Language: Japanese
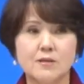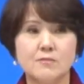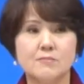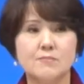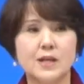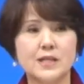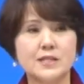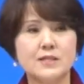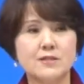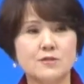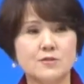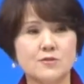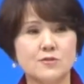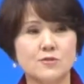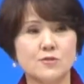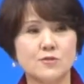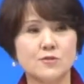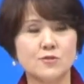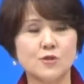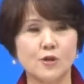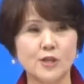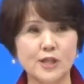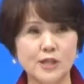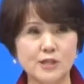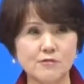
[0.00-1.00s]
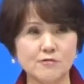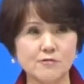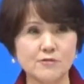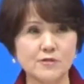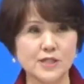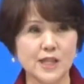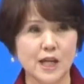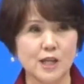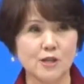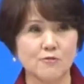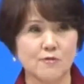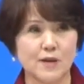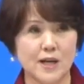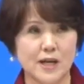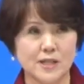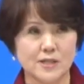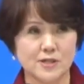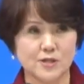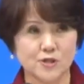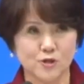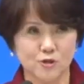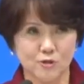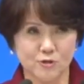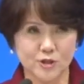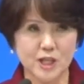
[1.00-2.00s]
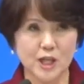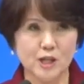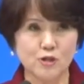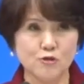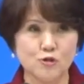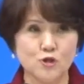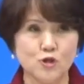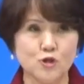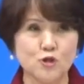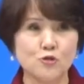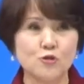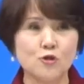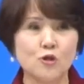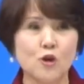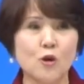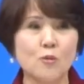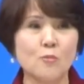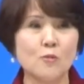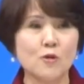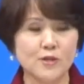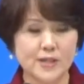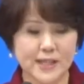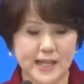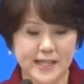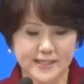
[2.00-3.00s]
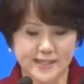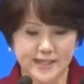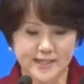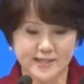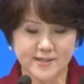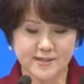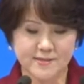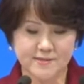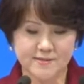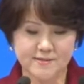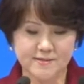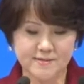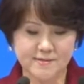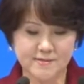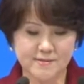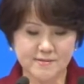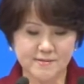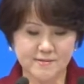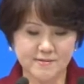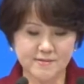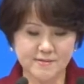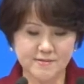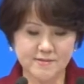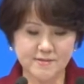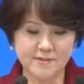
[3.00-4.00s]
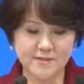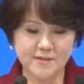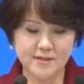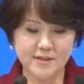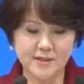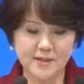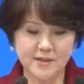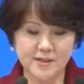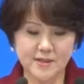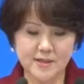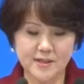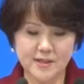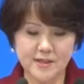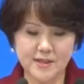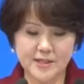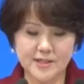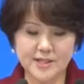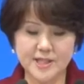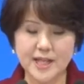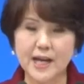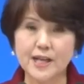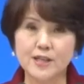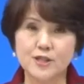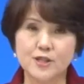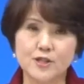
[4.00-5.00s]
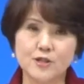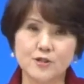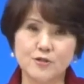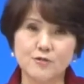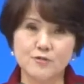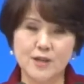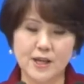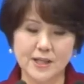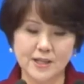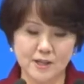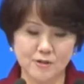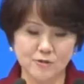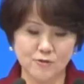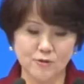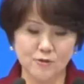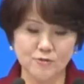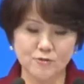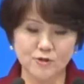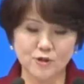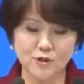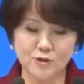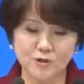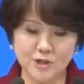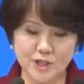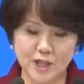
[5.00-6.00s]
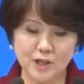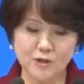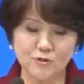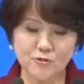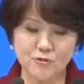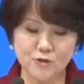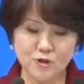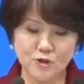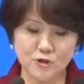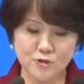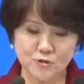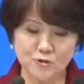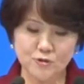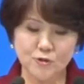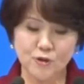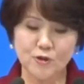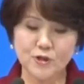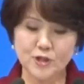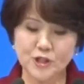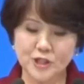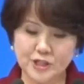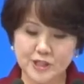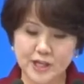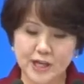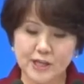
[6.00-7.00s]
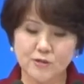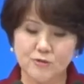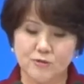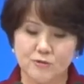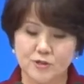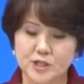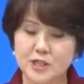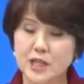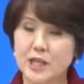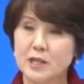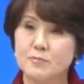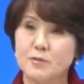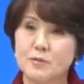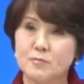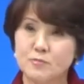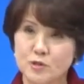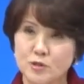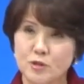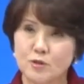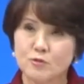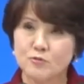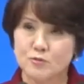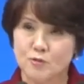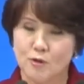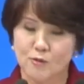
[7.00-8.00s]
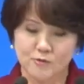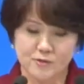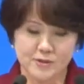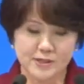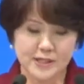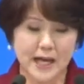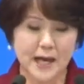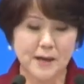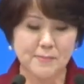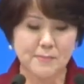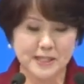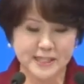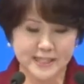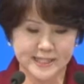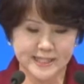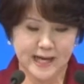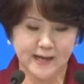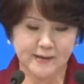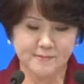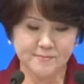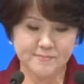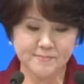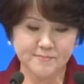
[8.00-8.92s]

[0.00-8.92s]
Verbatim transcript: まず取り組んだのは女性の就労問題です。産休明けの女性の就労支援の整備不足を訴えました。